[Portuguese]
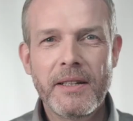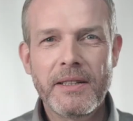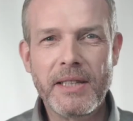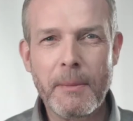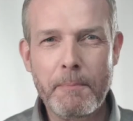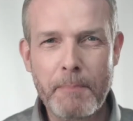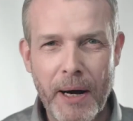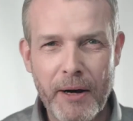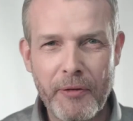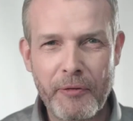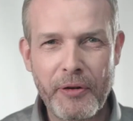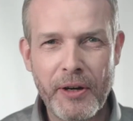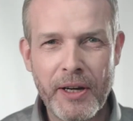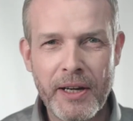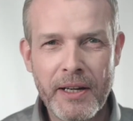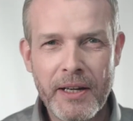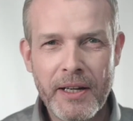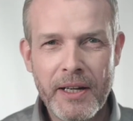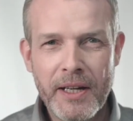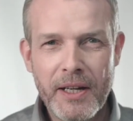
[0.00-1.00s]
Perfeito.
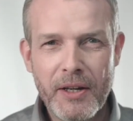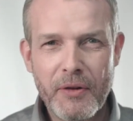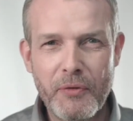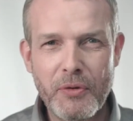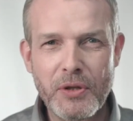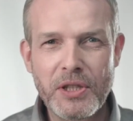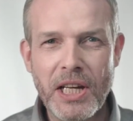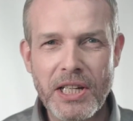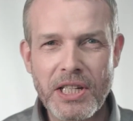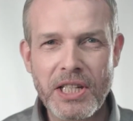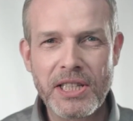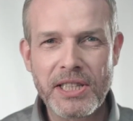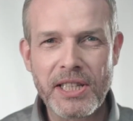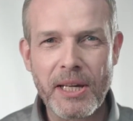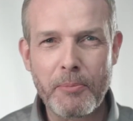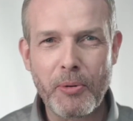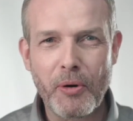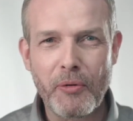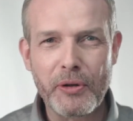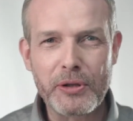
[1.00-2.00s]
Está a agir
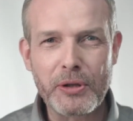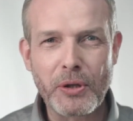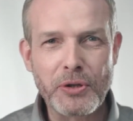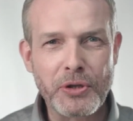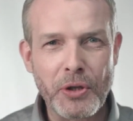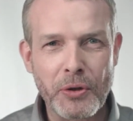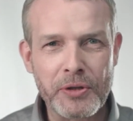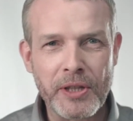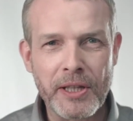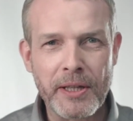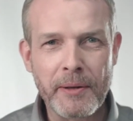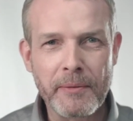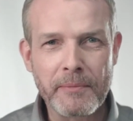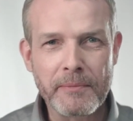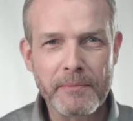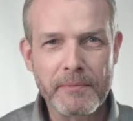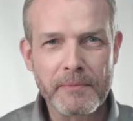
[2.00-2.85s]
pela sua saúde.